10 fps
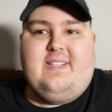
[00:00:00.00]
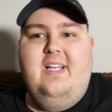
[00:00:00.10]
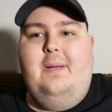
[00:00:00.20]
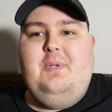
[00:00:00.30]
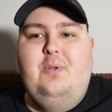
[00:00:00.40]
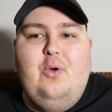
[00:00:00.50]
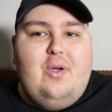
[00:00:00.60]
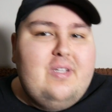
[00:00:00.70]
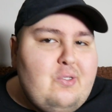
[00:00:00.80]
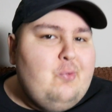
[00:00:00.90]
extra haben die
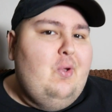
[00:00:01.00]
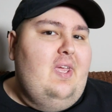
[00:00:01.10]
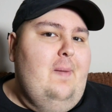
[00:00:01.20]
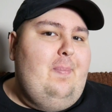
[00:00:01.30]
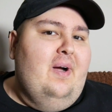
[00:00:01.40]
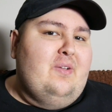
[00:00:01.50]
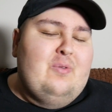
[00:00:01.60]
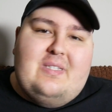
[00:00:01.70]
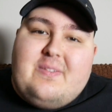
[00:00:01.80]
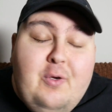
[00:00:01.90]
noch dazu reingepackt.
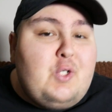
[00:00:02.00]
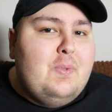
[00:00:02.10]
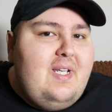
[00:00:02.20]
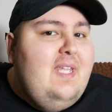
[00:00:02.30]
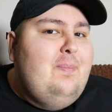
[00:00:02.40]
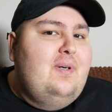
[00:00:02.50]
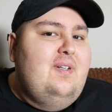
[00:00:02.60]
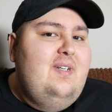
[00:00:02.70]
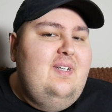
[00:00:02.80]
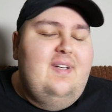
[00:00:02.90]
Und das ist wirklich mit
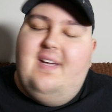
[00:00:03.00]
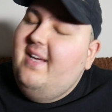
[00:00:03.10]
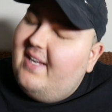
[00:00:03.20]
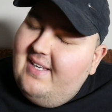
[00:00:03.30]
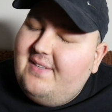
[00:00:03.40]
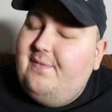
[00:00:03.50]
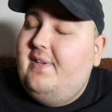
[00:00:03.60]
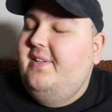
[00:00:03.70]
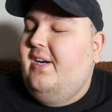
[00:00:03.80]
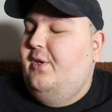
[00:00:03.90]
Liebe. Ey,
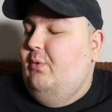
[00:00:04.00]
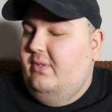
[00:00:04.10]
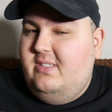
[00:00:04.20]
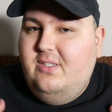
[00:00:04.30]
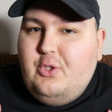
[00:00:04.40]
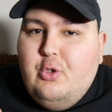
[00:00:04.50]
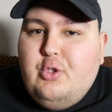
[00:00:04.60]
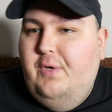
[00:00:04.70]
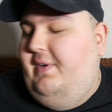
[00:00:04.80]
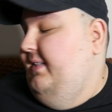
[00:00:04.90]
vielen Dank, Jungs. Ich
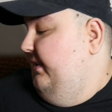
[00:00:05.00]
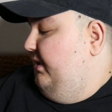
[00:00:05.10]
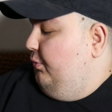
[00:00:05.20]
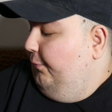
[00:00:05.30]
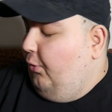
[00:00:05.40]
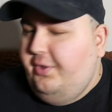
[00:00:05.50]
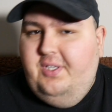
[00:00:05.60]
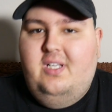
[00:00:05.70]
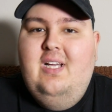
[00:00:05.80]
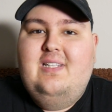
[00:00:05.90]
küsse euer Wellensittich. Und
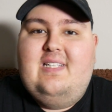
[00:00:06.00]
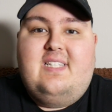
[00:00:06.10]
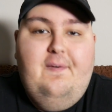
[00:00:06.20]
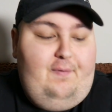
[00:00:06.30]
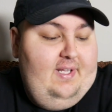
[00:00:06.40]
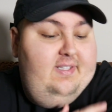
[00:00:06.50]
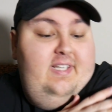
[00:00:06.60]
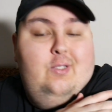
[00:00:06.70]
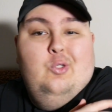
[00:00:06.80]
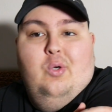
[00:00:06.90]
Freunde, das
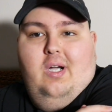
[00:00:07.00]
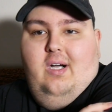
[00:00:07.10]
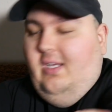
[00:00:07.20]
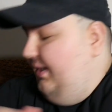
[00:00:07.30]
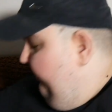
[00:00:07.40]
reflektiert sogar.